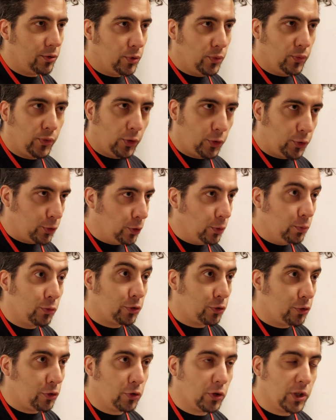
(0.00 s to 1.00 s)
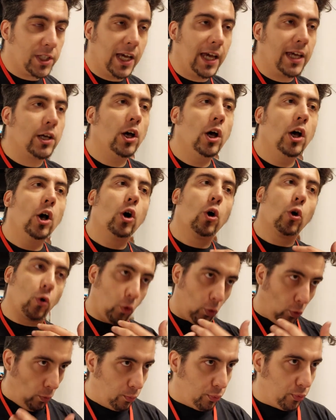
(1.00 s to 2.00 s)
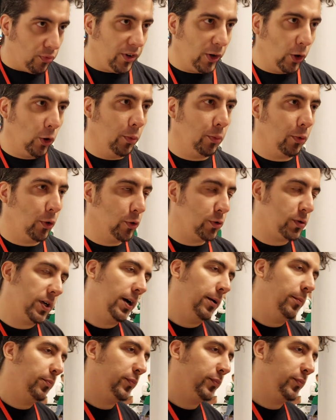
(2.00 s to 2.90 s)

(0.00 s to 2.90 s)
fantômes ou de yokai qu'on pouvait reproduire.